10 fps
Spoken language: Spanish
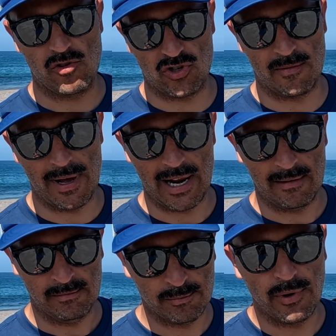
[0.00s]
cosa mala
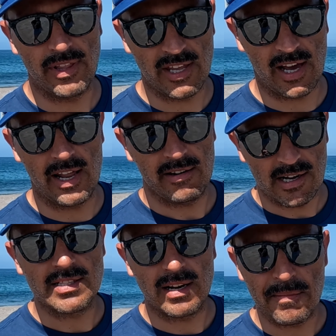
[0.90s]
puedes llegar
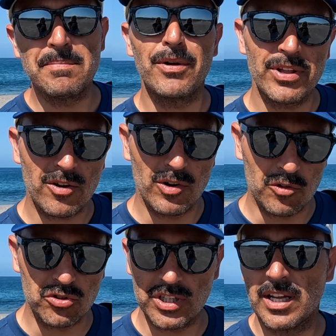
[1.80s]
hasta la misma orilla con el
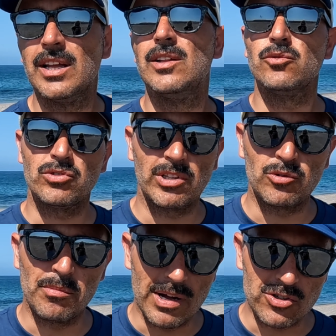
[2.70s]
coche tú estás
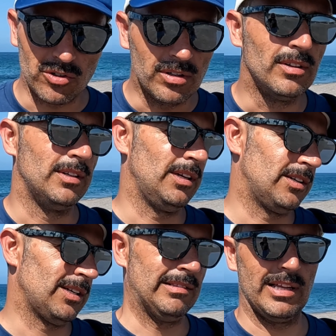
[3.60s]
tumbado al sol
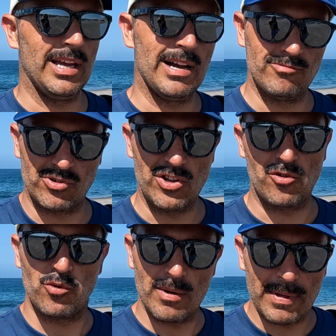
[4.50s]
te llega un
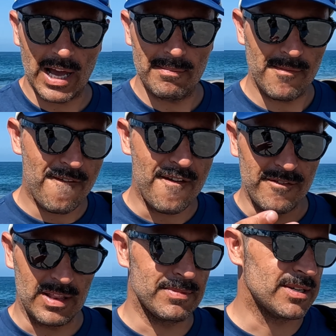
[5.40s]
señor con una pickup
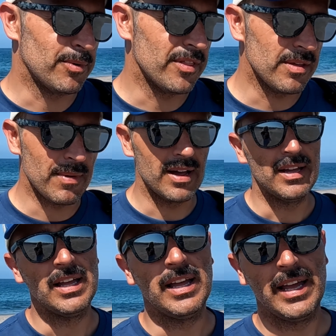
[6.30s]
te pasa por encima.
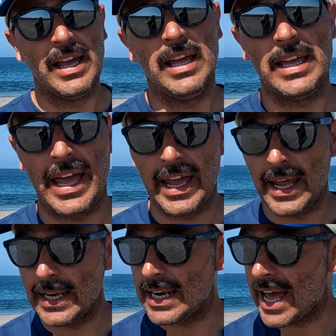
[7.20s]

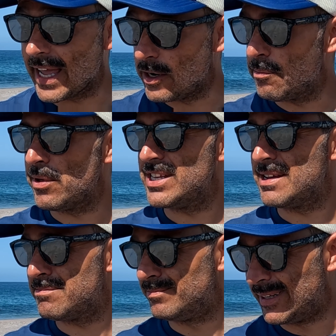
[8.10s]
En las que no
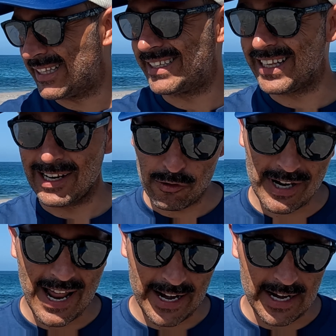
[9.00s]
puedes meterte en lo que
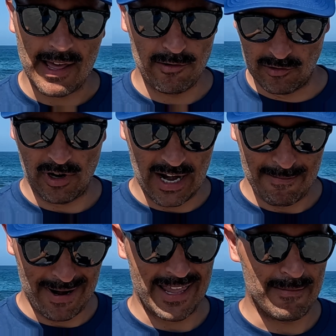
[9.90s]
es la arena, lo que es
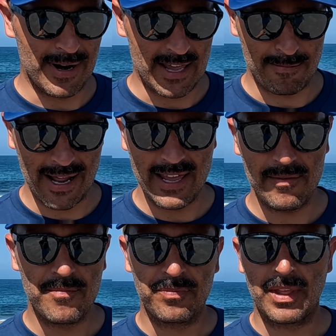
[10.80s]
la playa, playa, playa,
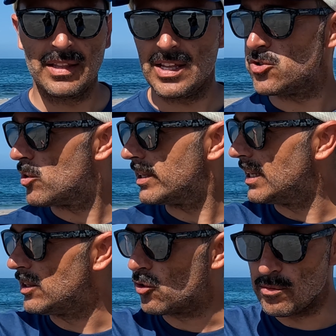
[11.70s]
tienes un
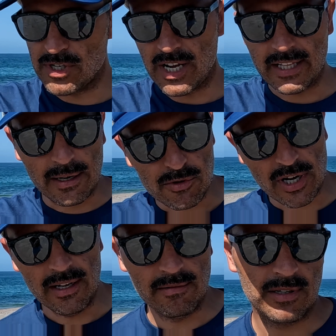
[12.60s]
cartelito como ese que tenemos
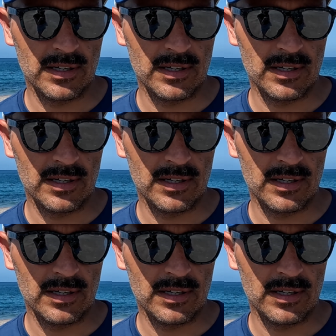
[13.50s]
aquí.